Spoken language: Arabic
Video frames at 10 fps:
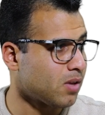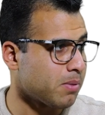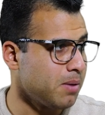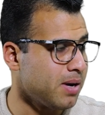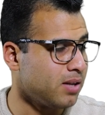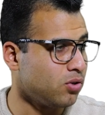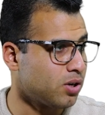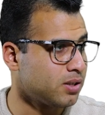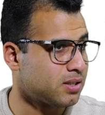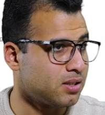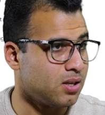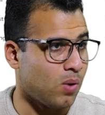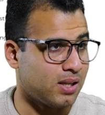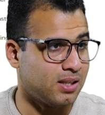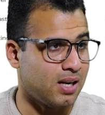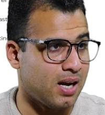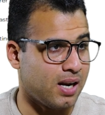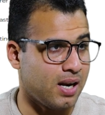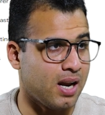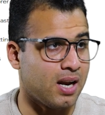تمام اديونتس دي الوحدات
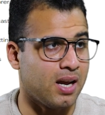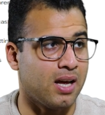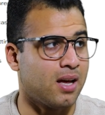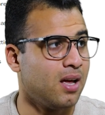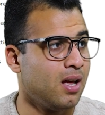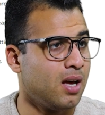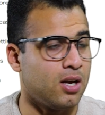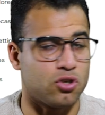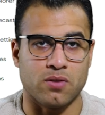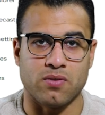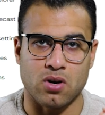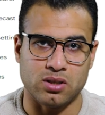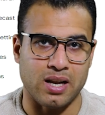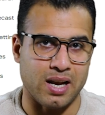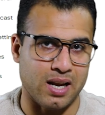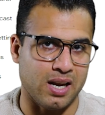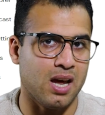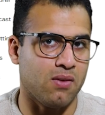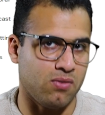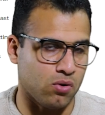الاعلانيه اللي هي الشفرات
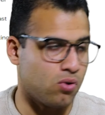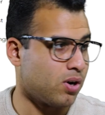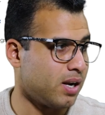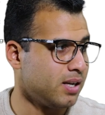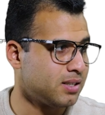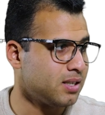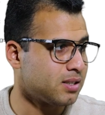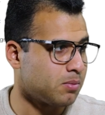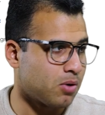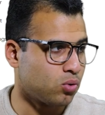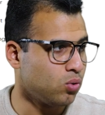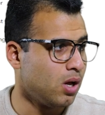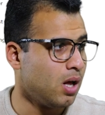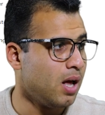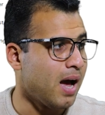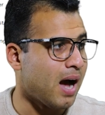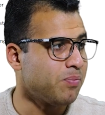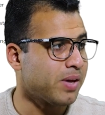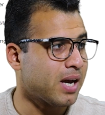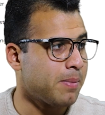الاعلانيه في جوجل ادسنس برضو
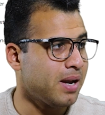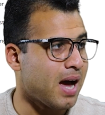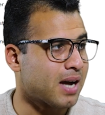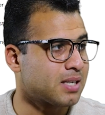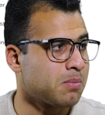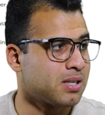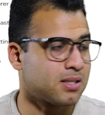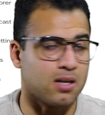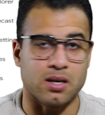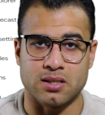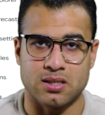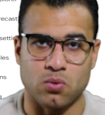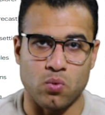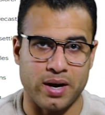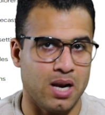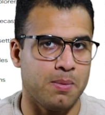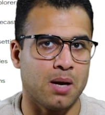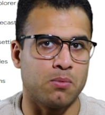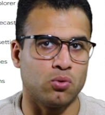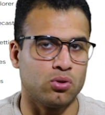عندك كمان حاجه اسمها السايتس وخلي
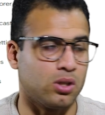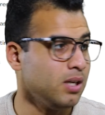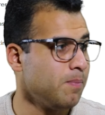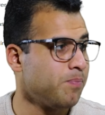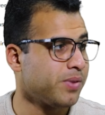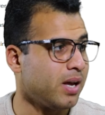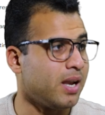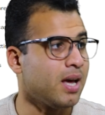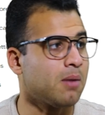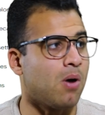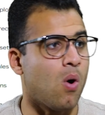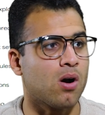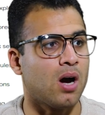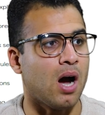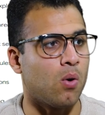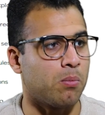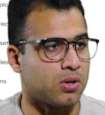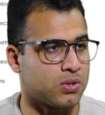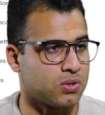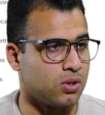بالك من النقطه دي اللي هي المواقع او
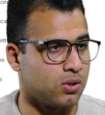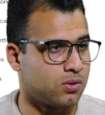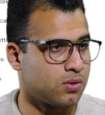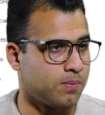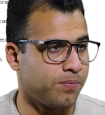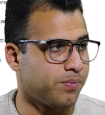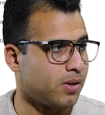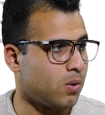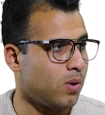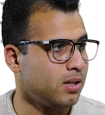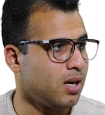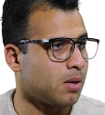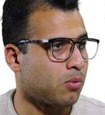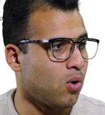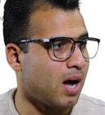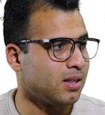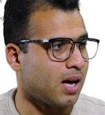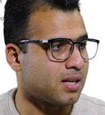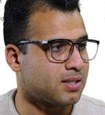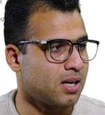المنصات دلوقتي انا بروح عندي
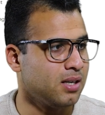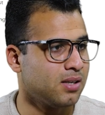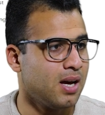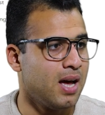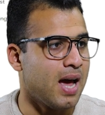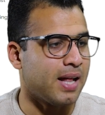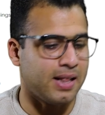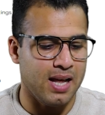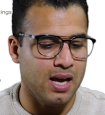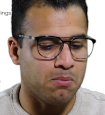على السايت هتلاقي